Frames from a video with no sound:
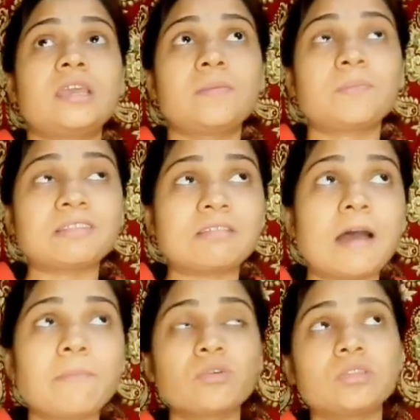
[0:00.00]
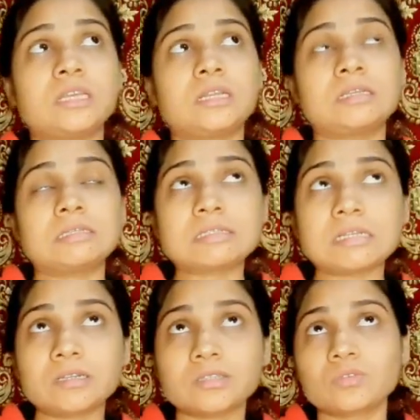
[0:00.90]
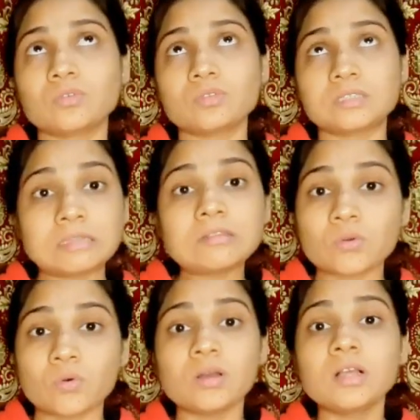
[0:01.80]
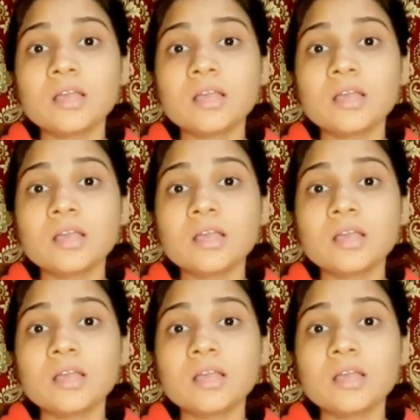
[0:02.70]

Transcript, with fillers: हैं पंजाब को दे रहे हैं सरहद को सिंध को